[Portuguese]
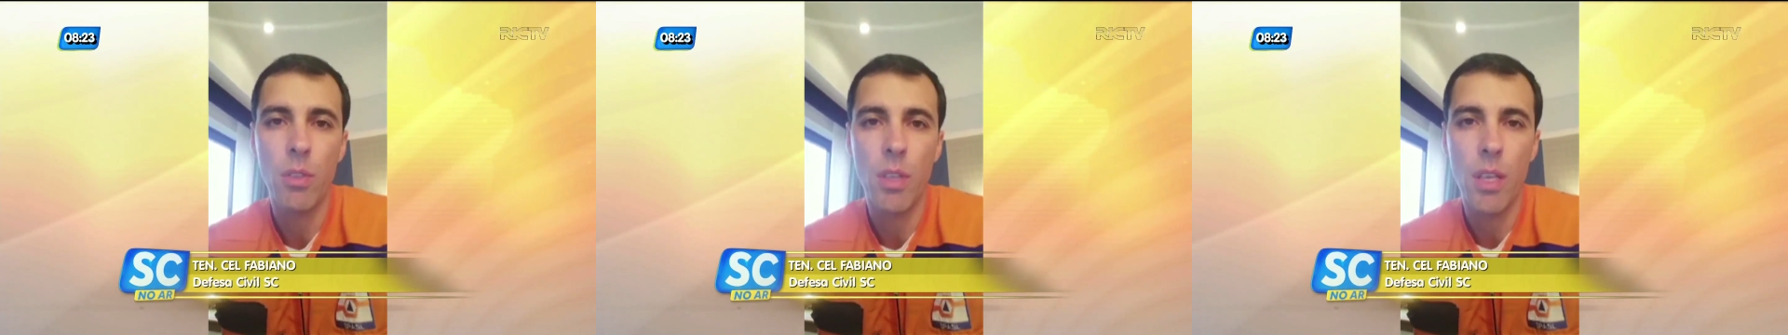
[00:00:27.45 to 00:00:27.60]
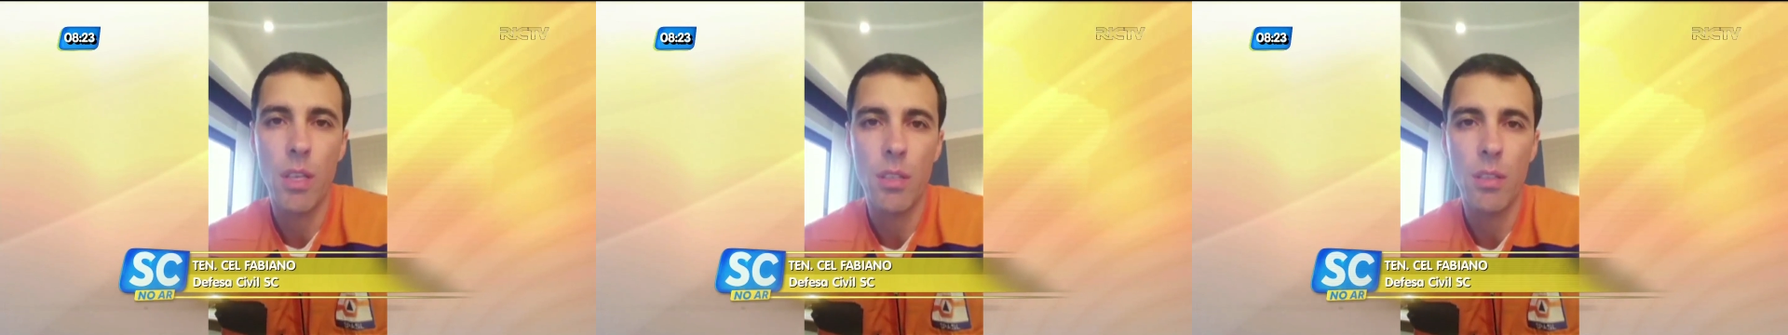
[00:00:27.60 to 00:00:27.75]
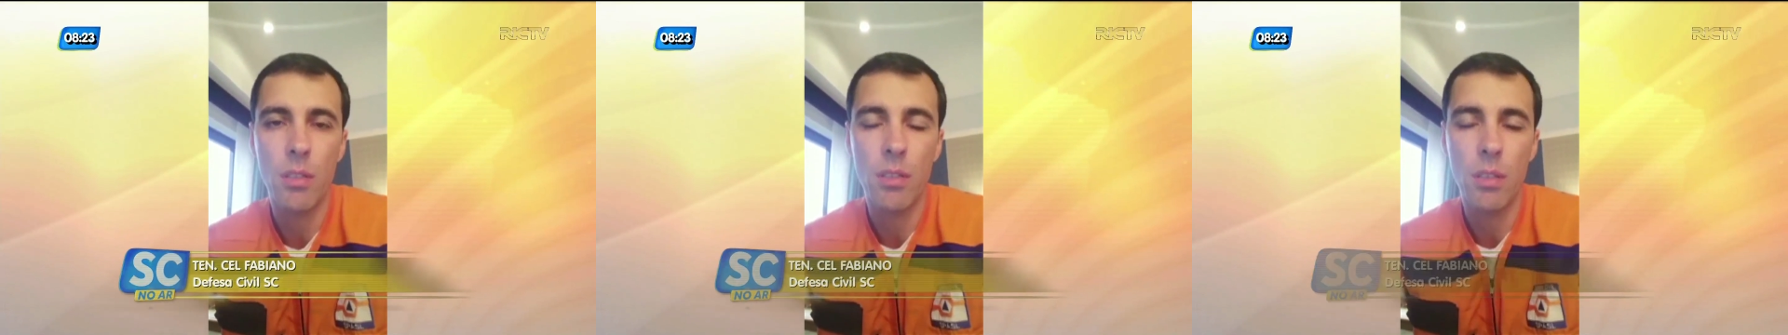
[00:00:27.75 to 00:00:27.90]
que
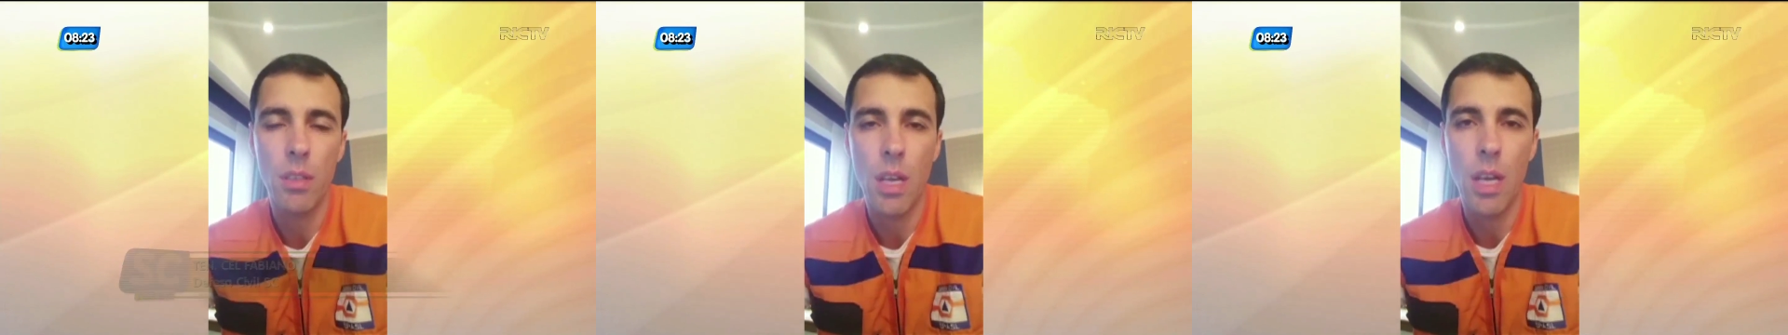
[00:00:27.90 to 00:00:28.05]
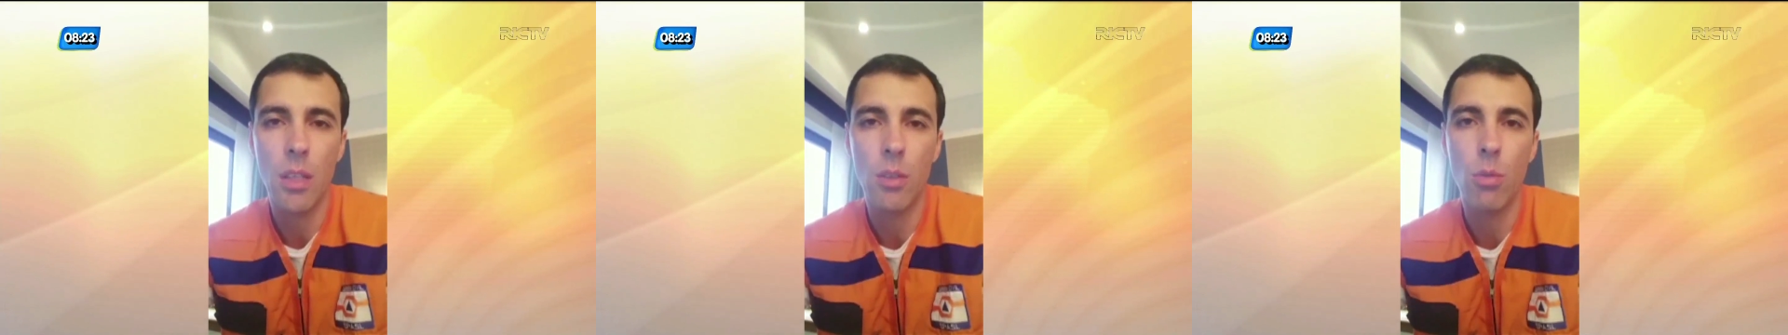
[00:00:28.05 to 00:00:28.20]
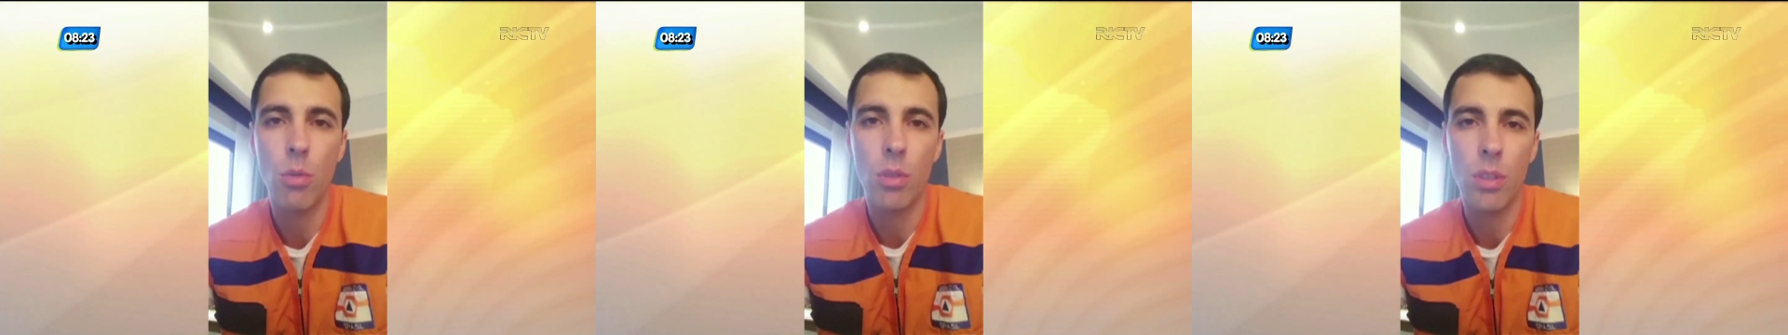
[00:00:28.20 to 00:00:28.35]
eles
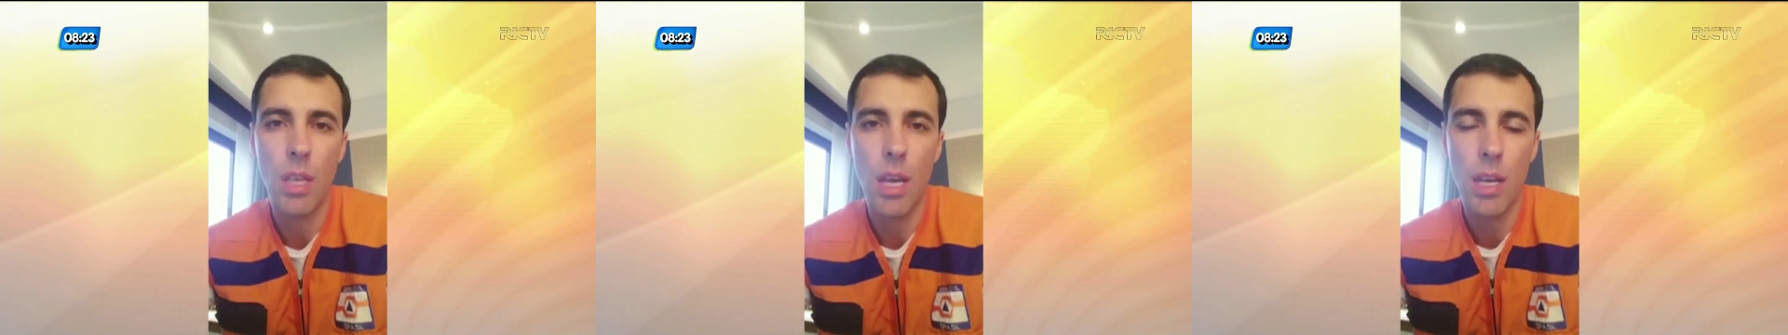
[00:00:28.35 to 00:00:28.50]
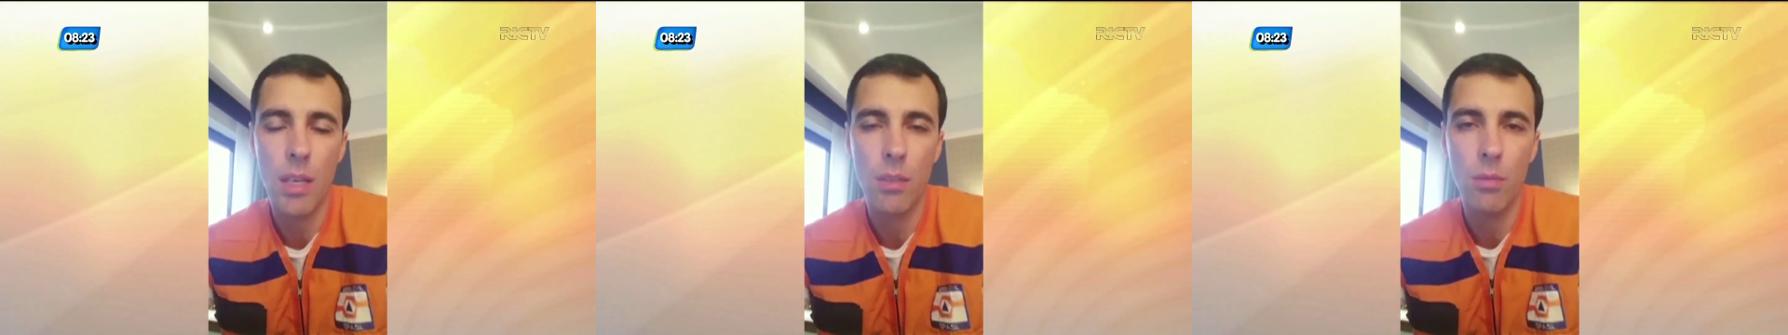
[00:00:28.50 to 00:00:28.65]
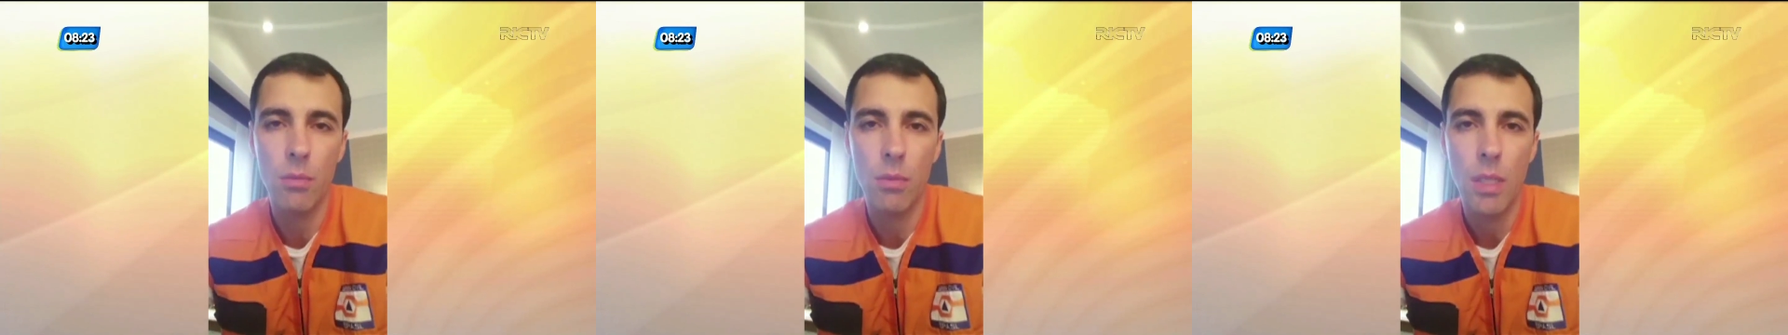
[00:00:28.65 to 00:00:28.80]

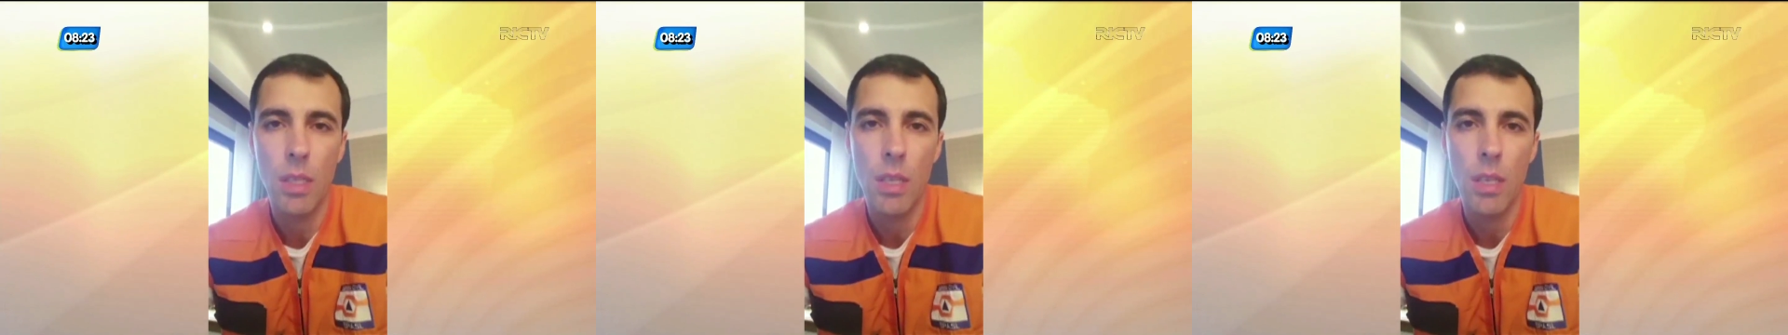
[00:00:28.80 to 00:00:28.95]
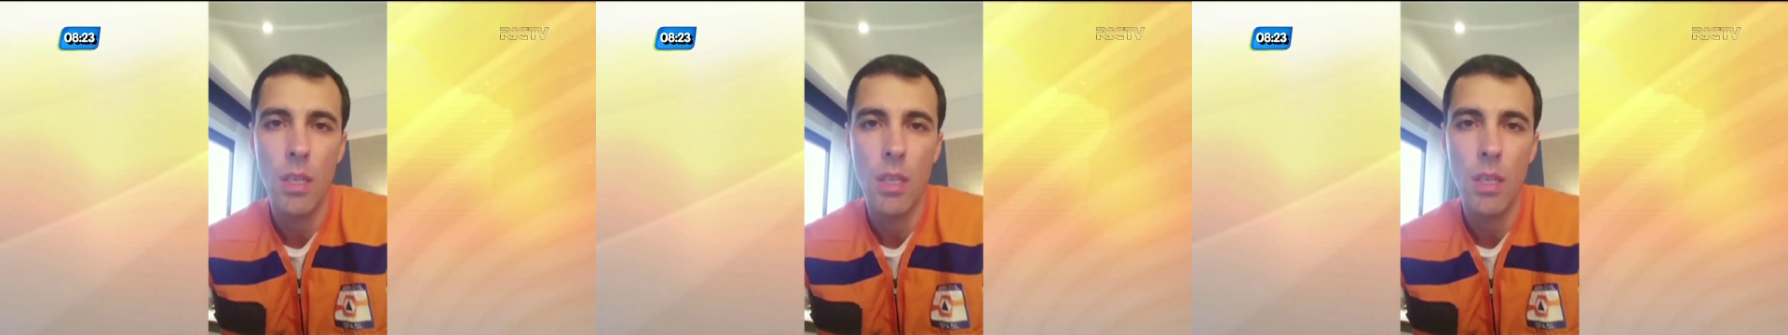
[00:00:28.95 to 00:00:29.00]
adotaram